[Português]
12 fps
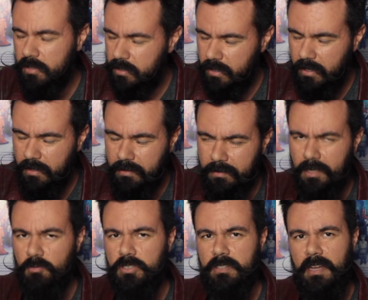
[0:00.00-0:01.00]
você
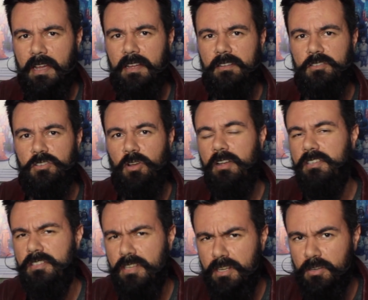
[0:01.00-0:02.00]
não está
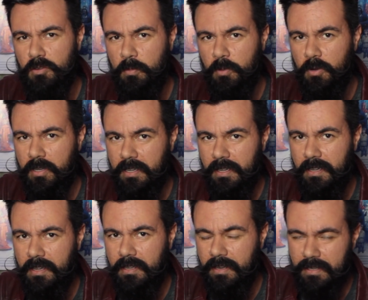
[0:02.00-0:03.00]
sozinho,
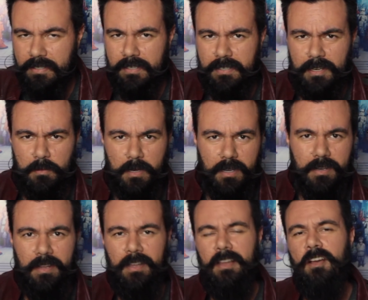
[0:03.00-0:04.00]
porque nessa
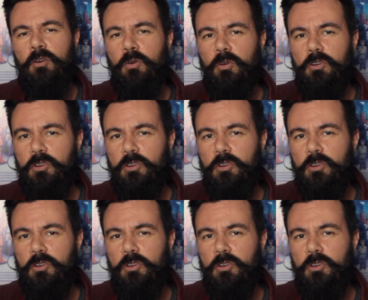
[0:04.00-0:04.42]
semana o